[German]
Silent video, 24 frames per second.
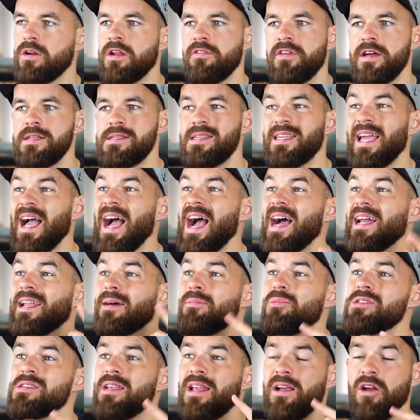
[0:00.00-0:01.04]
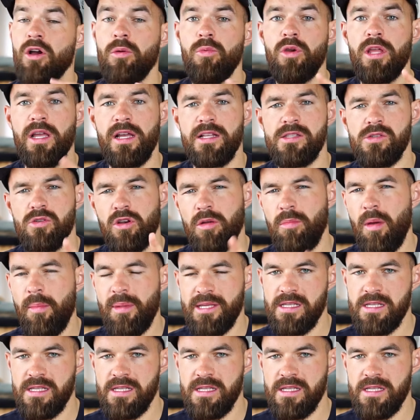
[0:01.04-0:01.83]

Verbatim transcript: Und dann weiß ich, ah, da muss ich in der Kommunikation nochmal